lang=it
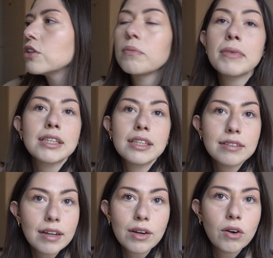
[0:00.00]
Non mi
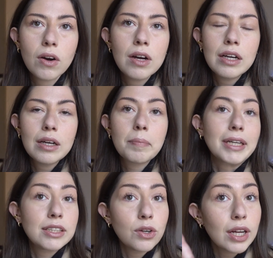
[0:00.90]
addentrerò
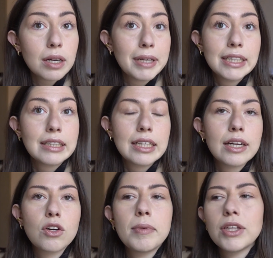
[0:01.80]
particolarmente
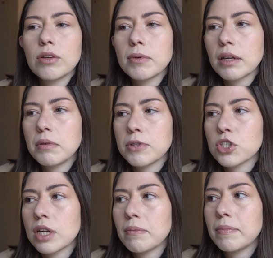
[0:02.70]
nell'argomento perché mi
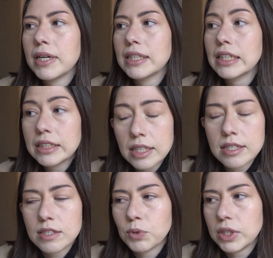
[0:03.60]
piacerebbe
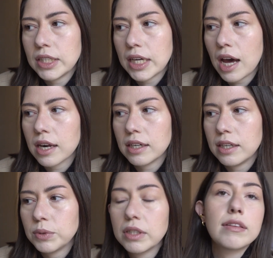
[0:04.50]
tantissimo
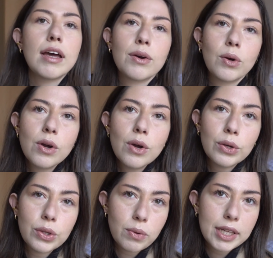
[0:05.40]
dedicargli un intero
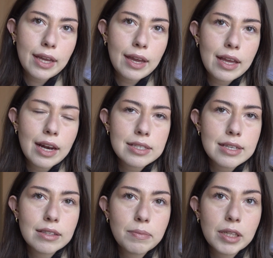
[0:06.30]
Q&A la
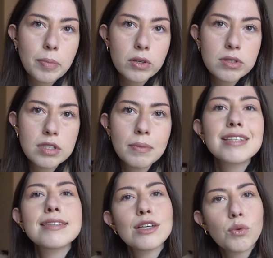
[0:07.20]
settimana
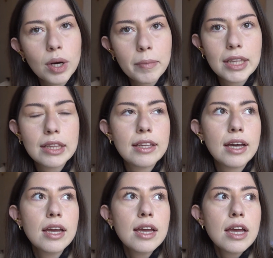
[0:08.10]
prossima
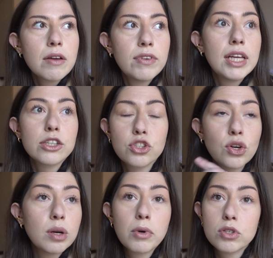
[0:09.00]
sicuramente vi
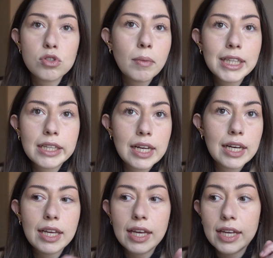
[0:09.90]
lascerò il box domanda
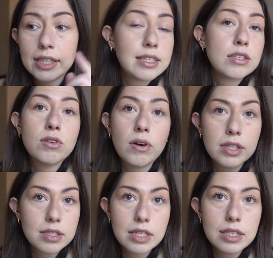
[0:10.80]
nelle Insta
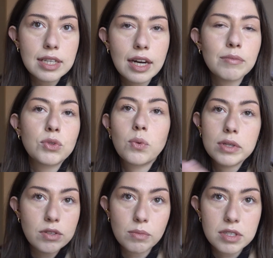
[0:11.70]
Stories di Instagram
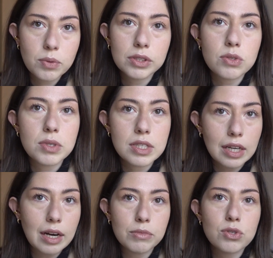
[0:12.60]
dunque se non mi seguite su
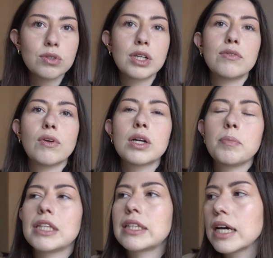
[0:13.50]
Instagram sono
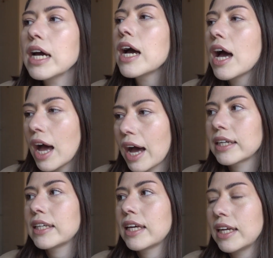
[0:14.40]
readblogrepeat
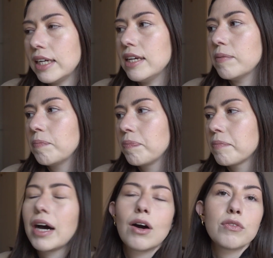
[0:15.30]
anche lì
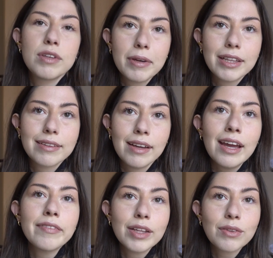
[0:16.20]
ma
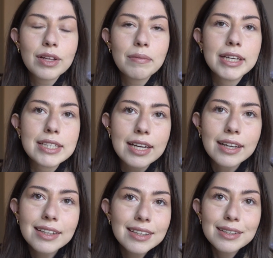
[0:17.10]
ovviamente evento del mese